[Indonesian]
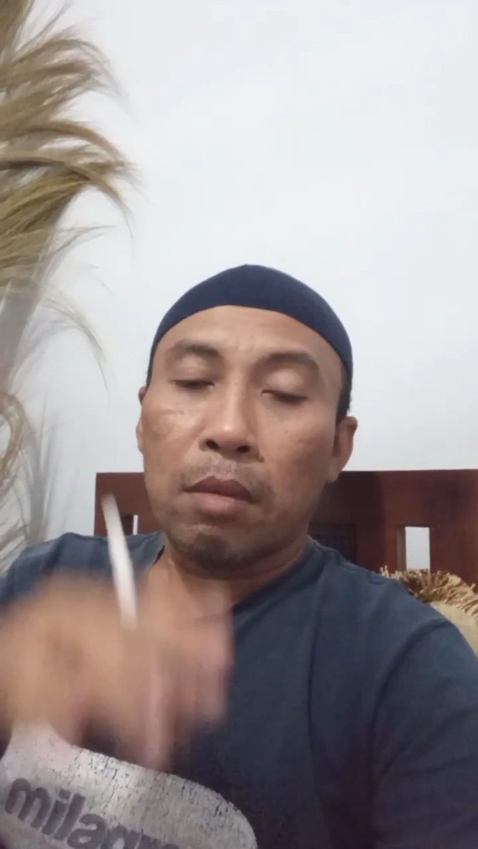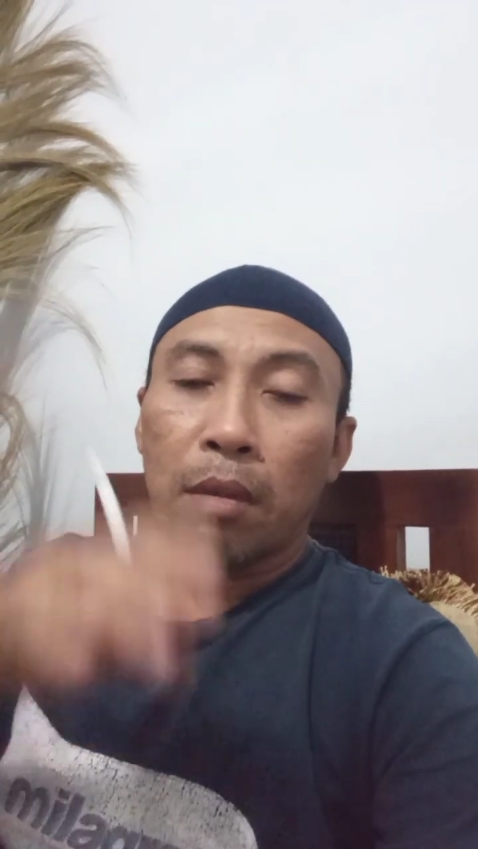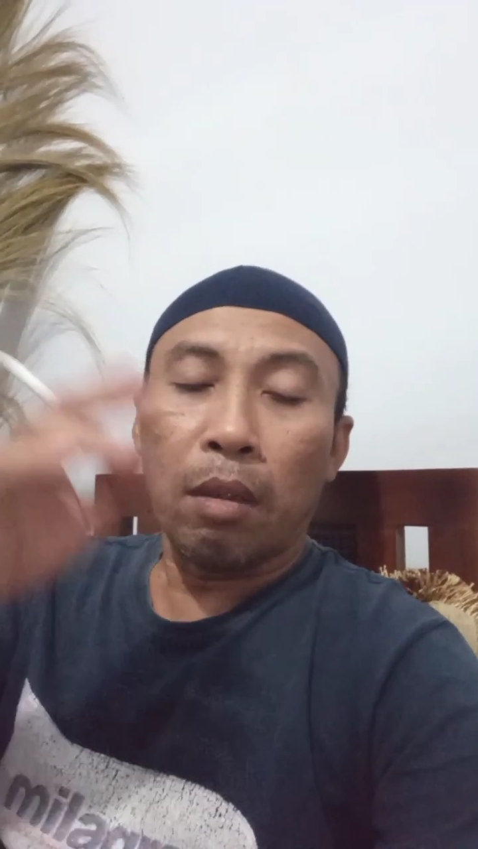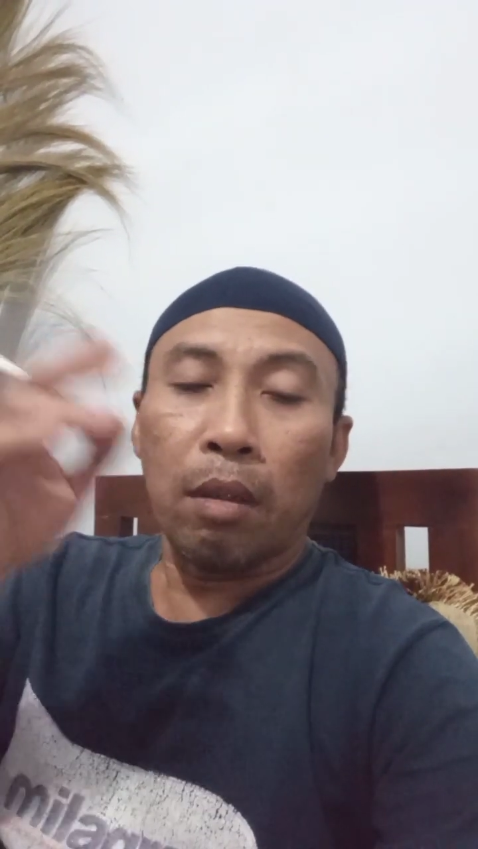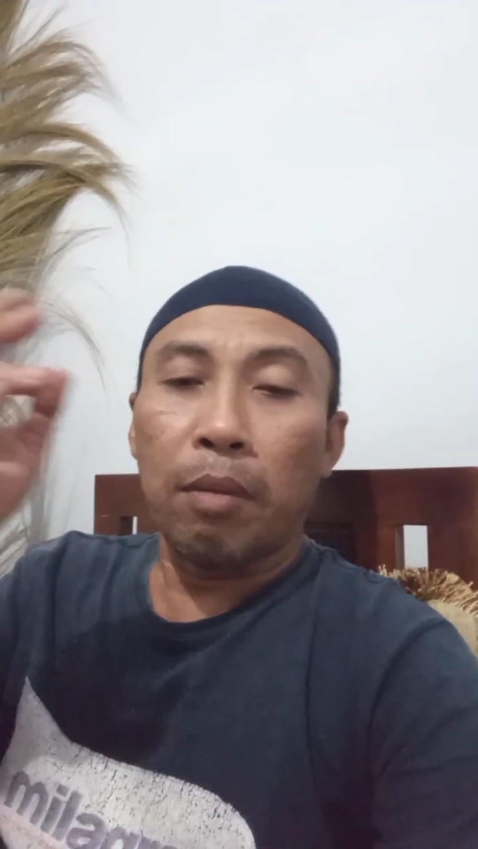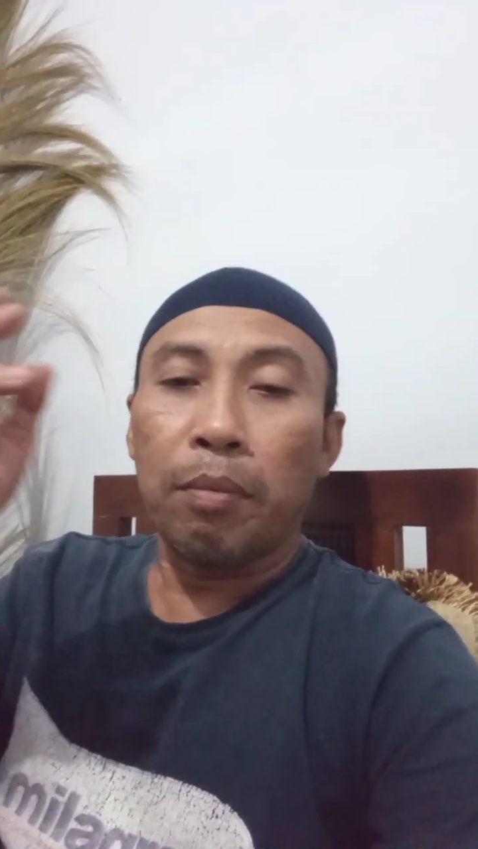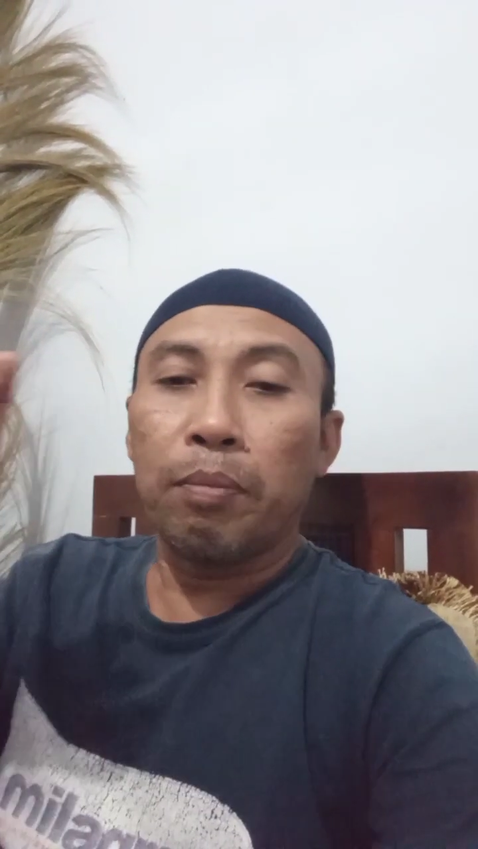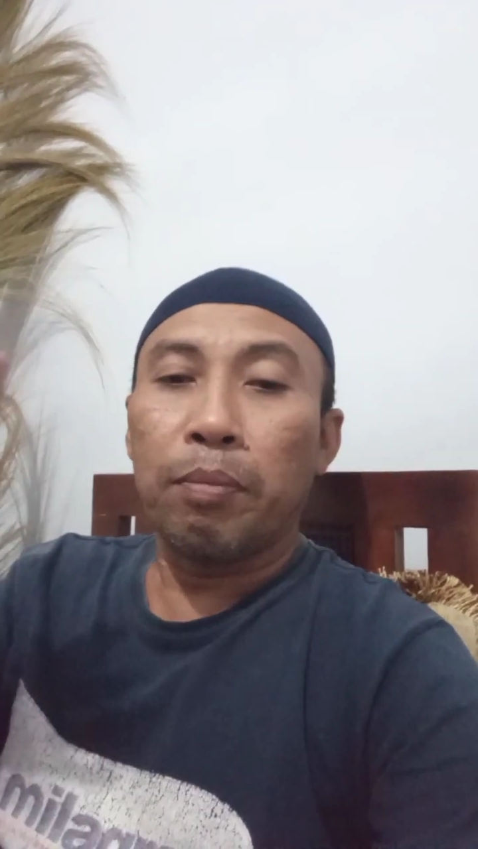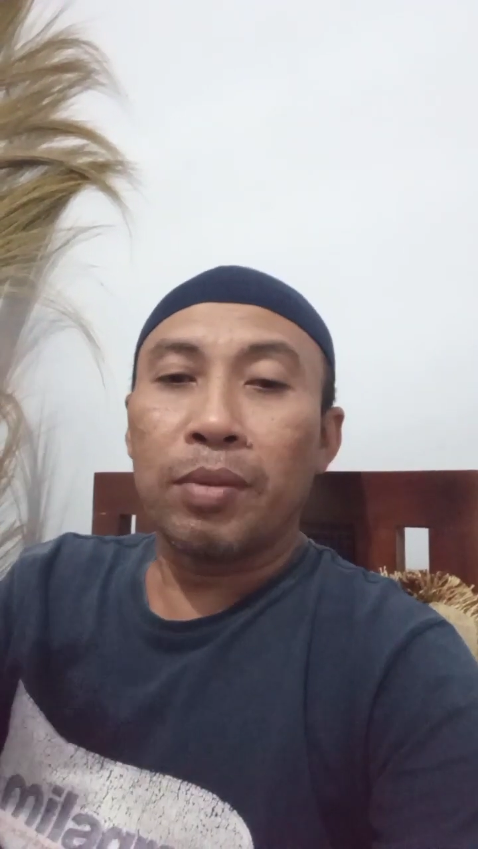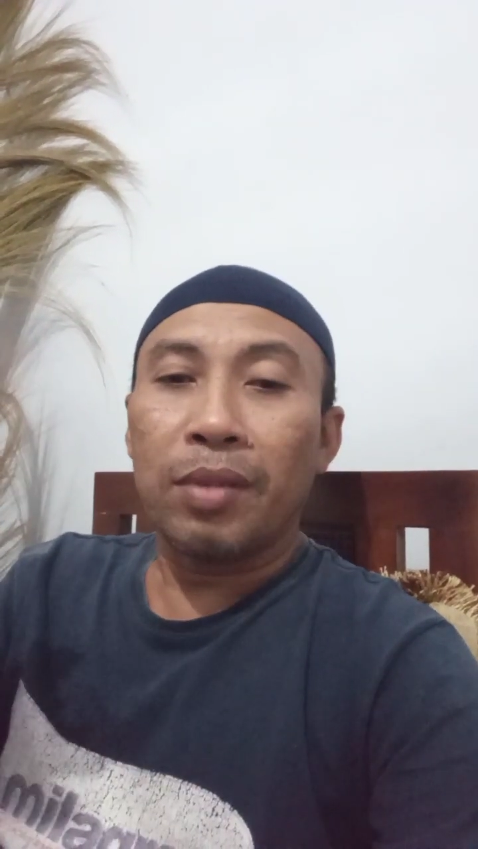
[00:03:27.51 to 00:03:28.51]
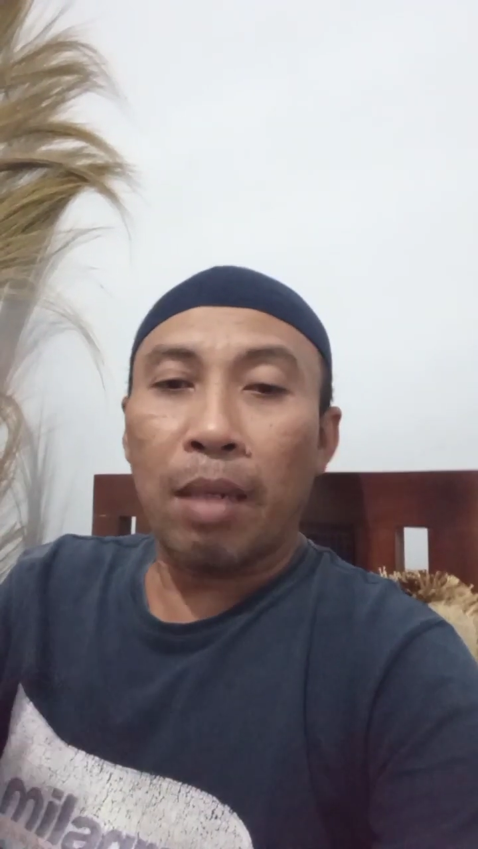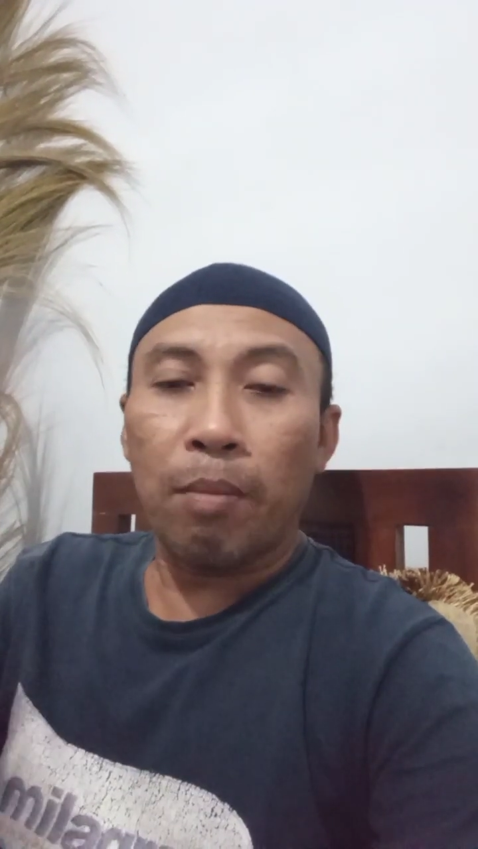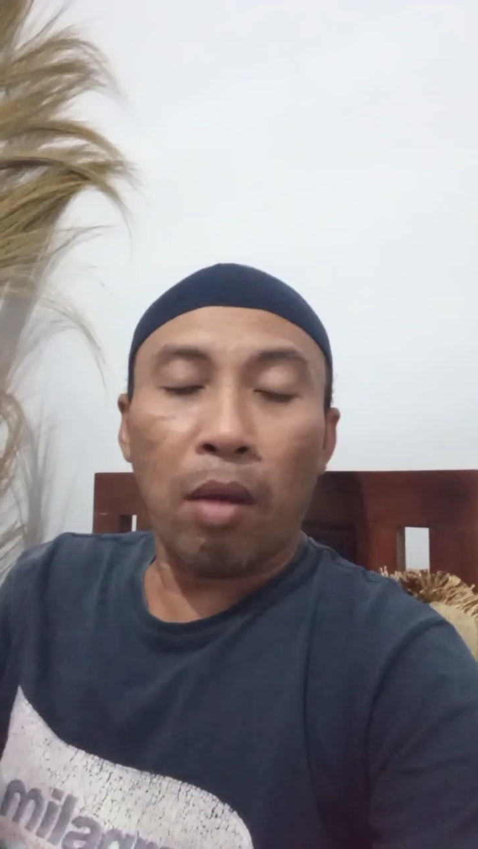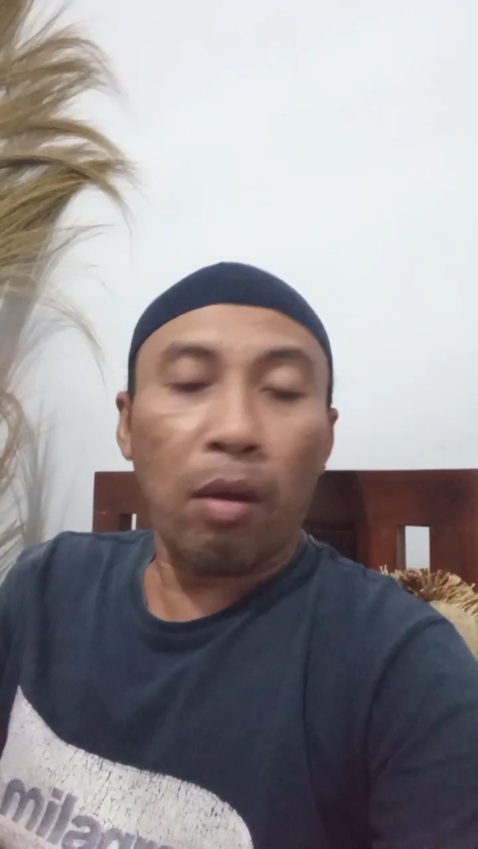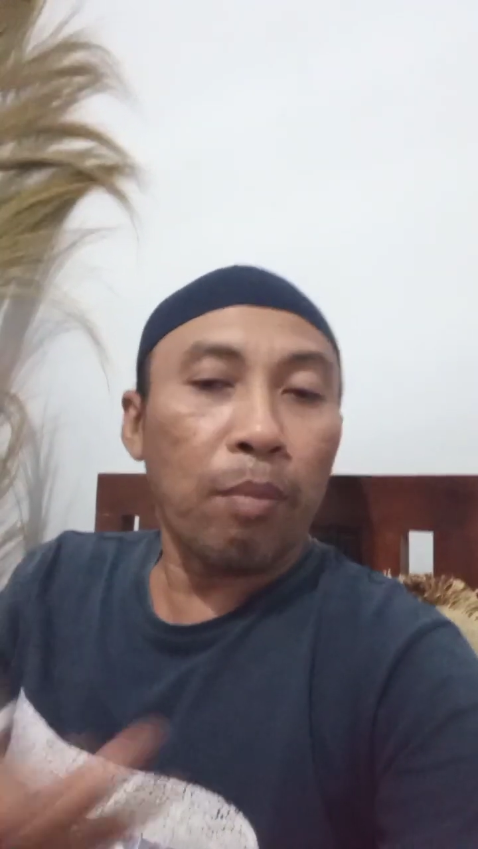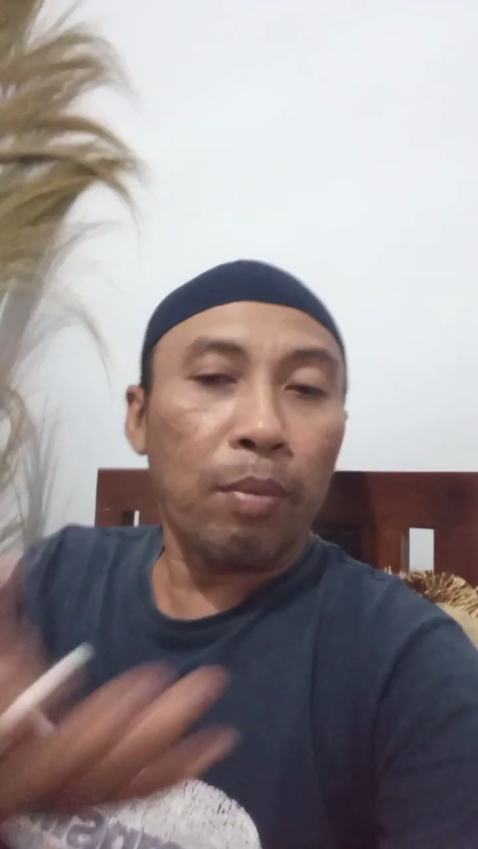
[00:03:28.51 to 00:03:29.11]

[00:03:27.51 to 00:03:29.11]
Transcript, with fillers: eh, saat melakukan